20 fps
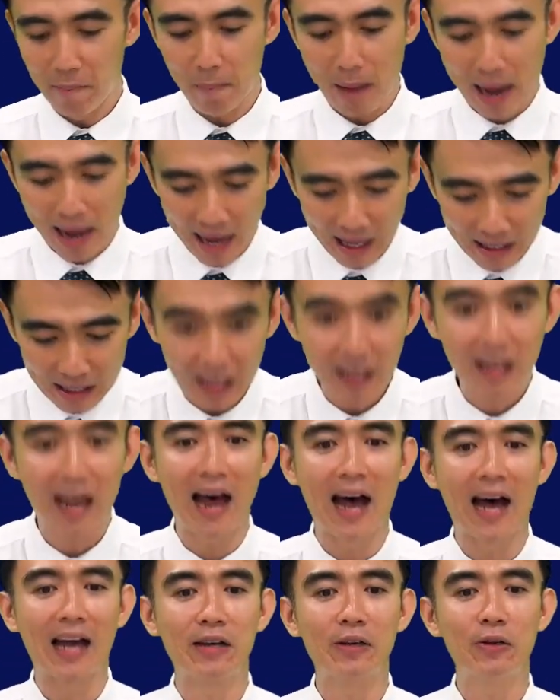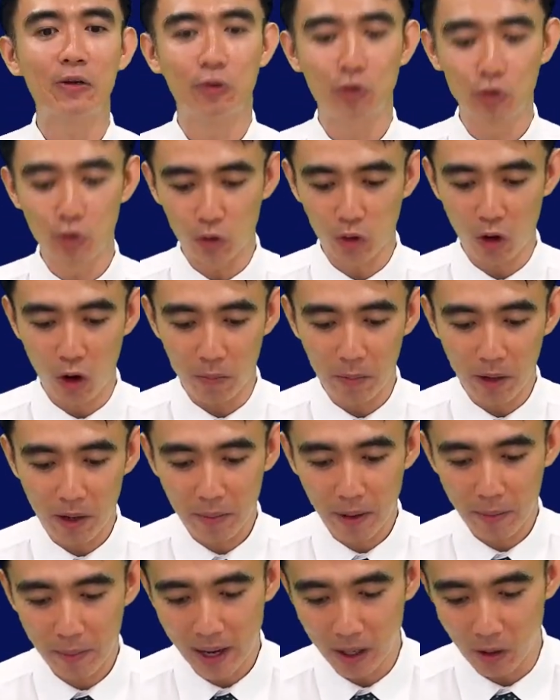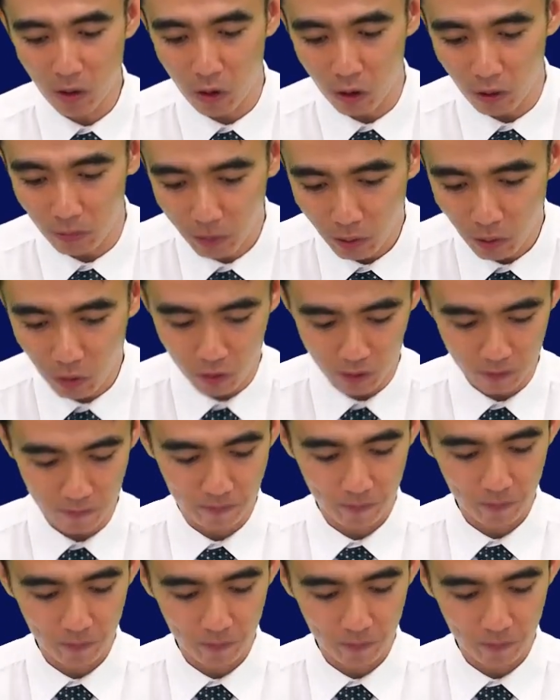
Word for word: มาอธิษฐานอยู่ต่อเบื้องพระพักของพระองค์